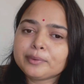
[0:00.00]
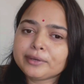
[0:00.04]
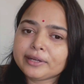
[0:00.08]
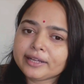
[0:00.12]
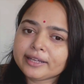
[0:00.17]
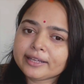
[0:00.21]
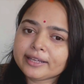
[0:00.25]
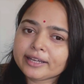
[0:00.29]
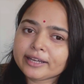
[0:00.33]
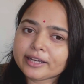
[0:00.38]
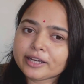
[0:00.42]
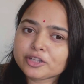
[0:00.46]
रह
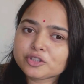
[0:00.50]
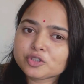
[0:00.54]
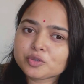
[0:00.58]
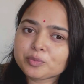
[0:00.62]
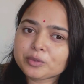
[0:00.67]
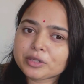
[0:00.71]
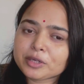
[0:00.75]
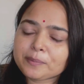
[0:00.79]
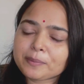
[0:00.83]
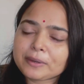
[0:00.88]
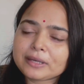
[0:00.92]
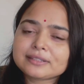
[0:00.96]
गया है जो
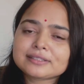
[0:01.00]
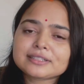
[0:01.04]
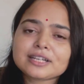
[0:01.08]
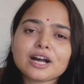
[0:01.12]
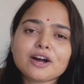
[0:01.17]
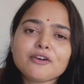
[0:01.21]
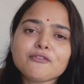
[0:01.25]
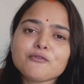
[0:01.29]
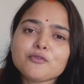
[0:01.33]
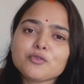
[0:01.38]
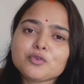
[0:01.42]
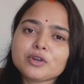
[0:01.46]
मेरे पास
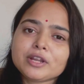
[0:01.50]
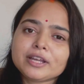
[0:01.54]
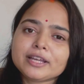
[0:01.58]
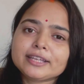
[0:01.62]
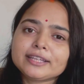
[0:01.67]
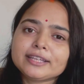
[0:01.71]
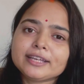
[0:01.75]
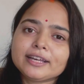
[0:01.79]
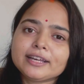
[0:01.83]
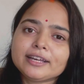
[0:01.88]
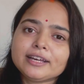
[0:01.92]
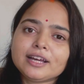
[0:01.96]
काम वो रह
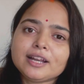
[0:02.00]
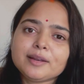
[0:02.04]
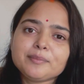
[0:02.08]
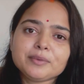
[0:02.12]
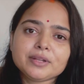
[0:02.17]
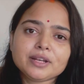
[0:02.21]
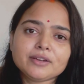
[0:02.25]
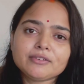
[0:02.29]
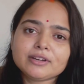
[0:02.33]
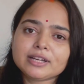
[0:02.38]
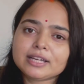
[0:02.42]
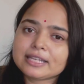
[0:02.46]
गया है
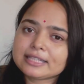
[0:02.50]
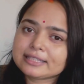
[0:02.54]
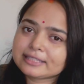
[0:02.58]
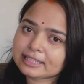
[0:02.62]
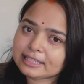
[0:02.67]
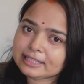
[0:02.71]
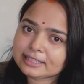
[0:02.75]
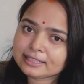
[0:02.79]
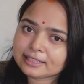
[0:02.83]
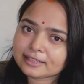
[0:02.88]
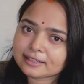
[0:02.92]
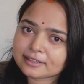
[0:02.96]
अलमीरा वगैरह
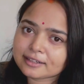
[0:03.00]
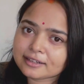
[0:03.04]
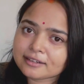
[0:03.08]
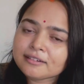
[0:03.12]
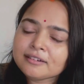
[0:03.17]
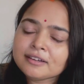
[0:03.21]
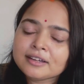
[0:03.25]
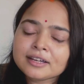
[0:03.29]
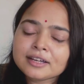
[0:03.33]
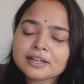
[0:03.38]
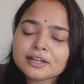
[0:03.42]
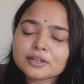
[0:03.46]
सही करना
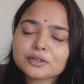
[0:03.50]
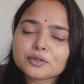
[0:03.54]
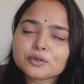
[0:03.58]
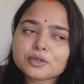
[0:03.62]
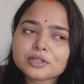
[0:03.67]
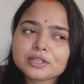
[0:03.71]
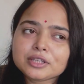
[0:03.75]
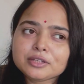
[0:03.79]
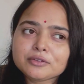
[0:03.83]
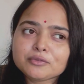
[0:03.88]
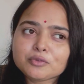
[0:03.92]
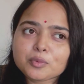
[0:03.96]

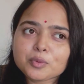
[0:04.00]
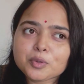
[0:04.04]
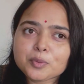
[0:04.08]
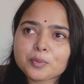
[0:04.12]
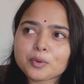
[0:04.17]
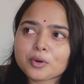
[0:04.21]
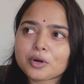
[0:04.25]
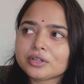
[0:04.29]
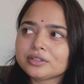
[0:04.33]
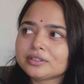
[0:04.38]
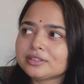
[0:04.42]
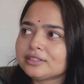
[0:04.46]
क्योंकि वो भी
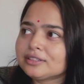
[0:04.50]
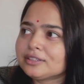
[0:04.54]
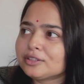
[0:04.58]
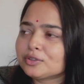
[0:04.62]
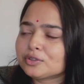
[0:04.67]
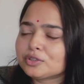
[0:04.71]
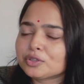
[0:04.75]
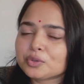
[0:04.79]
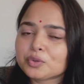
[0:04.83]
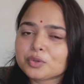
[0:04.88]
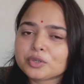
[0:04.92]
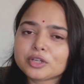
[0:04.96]
बहुत इधर
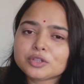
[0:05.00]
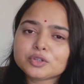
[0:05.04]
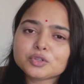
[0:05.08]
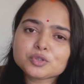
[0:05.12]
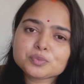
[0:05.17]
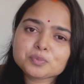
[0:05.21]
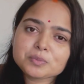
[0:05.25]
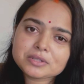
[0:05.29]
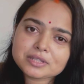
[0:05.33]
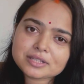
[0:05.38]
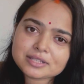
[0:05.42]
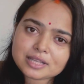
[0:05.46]
उधर हो गया तो
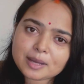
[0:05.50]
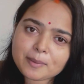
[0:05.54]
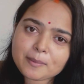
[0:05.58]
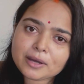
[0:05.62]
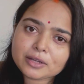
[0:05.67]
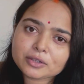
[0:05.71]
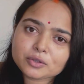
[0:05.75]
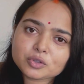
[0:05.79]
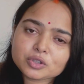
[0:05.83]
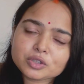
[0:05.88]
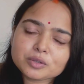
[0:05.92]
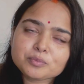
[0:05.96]
उसमें से
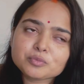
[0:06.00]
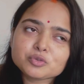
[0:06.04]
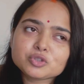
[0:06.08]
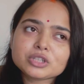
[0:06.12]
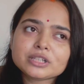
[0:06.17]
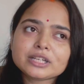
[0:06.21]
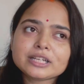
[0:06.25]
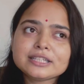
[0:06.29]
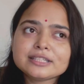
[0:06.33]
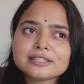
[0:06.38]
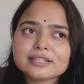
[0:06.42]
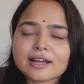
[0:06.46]
सामान क्योंकि मुझे
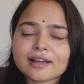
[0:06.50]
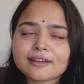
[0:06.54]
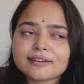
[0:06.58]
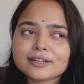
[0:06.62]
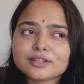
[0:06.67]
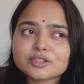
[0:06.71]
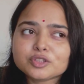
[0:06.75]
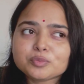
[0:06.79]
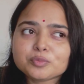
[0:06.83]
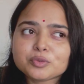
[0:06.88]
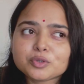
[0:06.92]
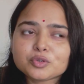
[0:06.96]
कहीं जाना
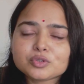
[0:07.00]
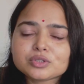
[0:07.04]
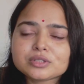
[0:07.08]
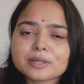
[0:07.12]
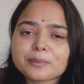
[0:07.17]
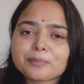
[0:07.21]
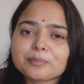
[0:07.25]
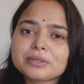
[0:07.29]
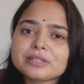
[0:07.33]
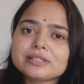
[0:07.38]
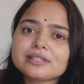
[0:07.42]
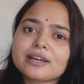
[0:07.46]
है तो मेरे को
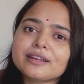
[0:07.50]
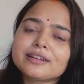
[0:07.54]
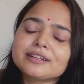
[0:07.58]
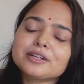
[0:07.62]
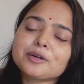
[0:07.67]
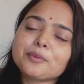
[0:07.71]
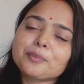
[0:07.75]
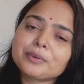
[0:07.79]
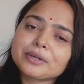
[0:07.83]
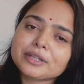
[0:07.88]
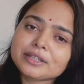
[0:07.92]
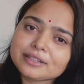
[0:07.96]
अपने सारे
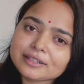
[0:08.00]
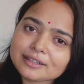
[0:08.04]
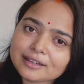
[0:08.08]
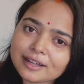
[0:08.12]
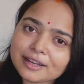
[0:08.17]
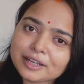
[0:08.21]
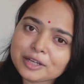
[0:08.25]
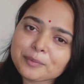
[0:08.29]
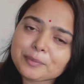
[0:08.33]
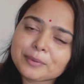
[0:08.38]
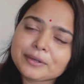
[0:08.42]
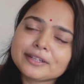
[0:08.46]
कपड़े
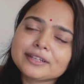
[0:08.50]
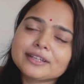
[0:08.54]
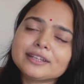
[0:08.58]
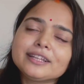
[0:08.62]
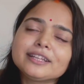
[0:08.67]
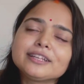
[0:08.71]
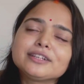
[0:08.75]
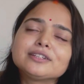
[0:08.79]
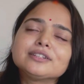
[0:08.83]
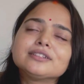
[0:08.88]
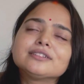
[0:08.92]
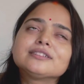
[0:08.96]
निकालने पड़ेंगे
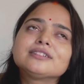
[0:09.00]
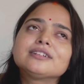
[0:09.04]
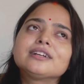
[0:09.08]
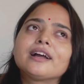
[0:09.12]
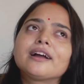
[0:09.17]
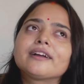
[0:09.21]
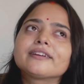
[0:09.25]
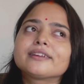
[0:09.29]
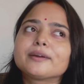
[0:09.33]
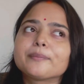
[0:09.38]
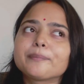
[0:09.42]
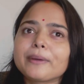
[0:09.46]
लाइक
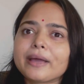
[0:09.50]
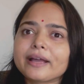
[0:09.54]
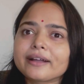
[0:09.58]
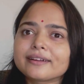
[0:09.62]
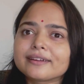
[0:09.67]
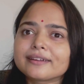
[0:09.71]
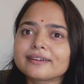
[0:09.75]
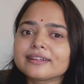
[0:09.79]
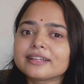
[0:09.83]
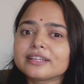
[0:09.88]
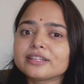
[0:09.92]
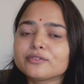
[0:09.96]
क्या क्या पैक
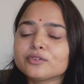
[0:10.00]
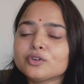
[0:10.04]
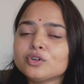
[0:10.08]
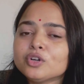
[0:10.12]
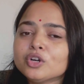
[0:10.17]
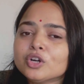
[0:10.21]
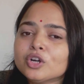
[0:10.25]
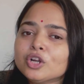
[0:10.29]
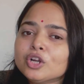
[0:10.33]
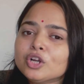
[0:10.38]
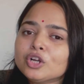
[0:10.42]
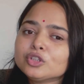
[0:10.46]
करना है वो
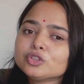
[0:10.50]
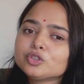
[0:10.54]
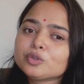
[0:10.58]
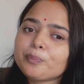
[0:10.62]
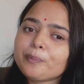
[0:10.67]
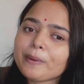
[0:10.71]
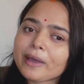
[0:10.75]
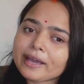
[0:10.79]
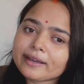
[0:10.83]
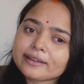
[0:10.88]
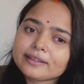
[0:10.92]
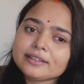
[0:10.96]
तो
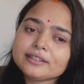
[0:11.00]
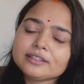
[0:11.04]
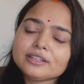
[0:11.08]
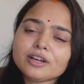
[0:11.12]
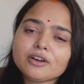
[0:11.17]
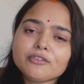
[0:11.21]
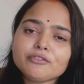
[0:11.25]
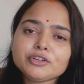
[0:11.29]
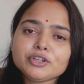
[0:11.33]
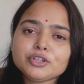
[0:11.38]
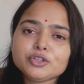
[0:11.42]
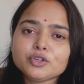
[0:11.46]
पैकिंग का
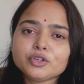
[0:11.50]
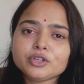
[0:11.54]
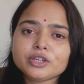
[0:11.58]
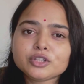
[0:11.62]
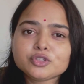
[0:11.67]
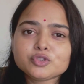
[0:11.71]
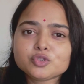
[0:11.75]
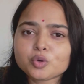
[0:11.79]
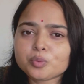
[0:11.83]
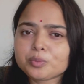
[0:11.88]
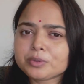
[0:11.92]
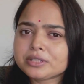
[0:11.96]
वीडियो या
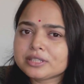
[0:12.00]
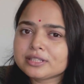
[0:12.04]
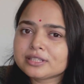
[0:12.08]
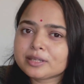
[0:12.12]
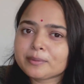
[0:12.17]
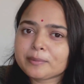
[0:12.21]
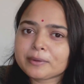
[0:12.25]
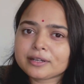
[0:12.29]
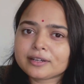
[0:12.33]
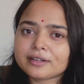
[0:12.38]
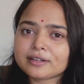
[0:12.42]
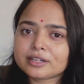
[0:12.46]
जो भी चीजें
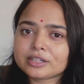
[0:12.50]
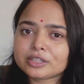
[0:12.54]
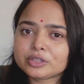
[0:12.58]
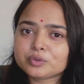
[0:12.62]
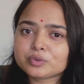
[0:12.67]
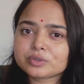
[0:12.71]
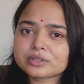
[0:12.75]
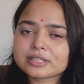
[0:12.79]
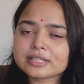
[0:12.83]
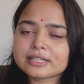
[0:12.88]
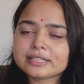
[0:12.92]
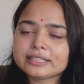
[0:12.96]
मैं कर रही हूँ
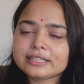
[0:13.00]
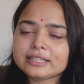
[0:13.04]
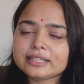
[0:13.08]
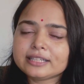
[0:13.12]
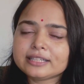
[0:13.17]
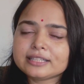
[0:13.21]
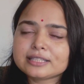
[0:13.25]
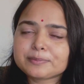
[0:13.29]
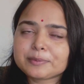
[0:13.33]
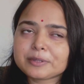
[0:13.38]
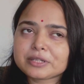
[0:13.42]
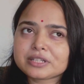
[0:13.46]
उसके
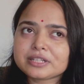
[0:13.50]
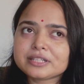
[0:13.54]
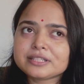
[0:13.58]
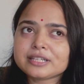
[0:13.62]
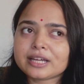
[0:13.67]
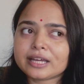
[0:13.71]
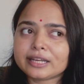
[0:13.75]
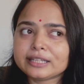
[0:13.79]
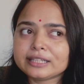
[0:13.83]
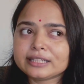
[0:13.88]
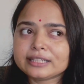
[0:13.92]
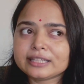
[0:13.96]
लिए स्पेशली
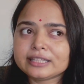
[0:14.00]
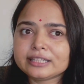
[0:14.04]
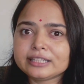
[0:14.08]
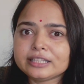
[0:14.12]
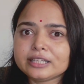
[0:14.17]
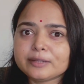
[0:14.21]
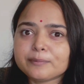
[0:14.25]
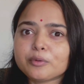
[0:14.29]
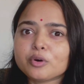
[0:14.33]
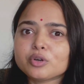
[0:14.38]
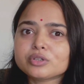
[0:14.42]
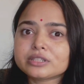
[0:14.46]
जाने के
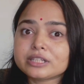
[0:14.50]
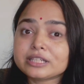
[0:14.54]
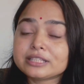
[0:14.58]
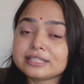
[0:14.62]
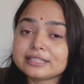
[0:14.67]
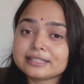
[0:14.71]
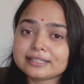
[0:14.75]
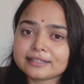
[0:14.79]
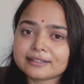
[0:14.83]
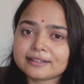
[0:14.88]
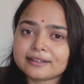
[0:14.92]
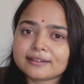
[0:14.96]
लिए बहुत सारी
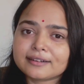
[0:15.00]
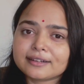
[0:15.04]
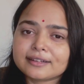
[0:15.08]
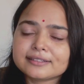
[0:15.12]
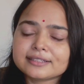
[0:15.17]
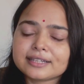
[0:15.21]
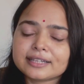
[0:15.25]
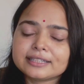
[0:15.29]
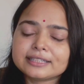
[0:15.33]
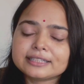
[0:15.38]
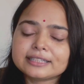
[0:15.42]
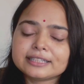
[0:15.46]
चीजें कर रहे हैं
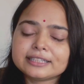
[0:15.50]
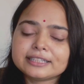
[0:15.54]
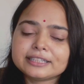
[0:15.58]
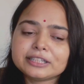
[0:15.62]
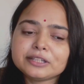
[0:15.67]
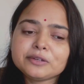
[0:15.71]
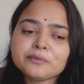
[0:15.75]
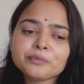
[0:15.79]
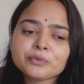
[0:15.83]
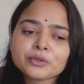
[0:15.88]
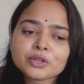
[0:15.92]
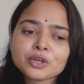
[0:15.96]
जाने के
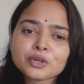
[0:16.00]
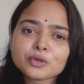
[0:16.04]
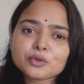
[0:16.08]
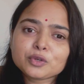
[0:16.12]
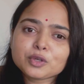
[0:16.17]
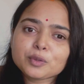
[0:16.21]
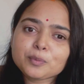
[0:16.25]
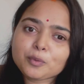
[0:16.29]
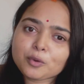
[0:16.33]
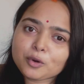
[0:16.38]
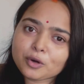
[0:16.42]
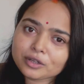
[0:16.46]
लिए
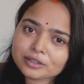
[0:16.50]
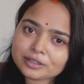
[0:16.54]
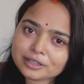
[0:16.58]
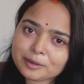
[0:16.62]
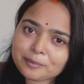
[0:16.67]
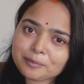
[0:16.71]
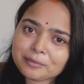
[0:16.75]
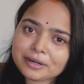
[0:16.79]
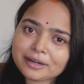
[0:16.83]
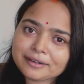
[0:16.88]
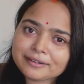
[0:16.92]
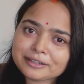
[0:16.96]
क्योंकि बहुत
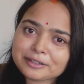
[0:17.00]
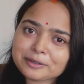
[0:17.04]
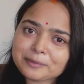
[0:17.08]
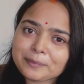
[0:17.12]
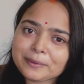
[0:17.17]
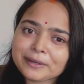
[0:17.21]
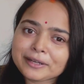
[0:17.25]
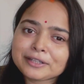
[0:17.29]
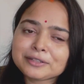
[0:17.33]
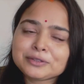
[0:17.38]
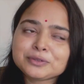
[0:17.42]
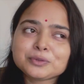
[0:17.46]
लंबा ट्रिप
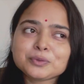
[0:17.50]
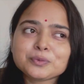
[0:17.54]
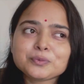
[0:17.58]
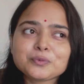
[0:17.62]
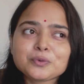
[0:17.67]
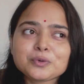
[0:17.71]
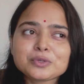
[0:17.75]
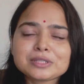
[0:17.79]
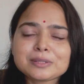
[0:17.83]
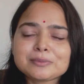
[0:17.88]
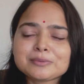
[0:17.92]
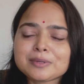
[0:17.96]
है तो
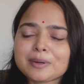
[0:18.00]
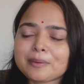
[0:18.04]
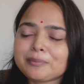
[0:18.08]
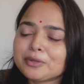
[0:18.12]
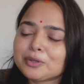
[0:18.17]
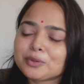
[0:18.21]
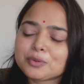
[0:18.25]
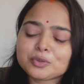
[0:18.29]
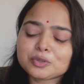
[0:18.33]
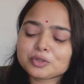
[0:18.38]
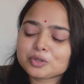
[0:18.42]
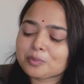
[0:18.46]
वो सब जो आप
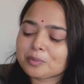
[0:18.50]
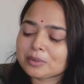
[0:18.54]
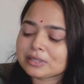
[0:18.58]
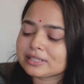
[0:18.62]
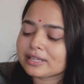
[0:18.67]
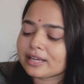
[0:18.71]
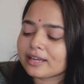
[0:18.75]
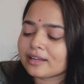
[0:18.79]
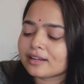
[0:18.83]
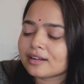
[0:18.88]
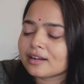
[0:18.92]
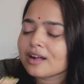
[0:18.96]
देखोगे तो
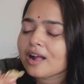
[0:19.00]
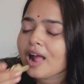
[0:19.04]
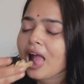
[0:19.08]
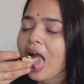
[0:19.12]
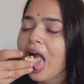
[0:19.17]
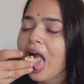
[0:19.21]
मजा आएगा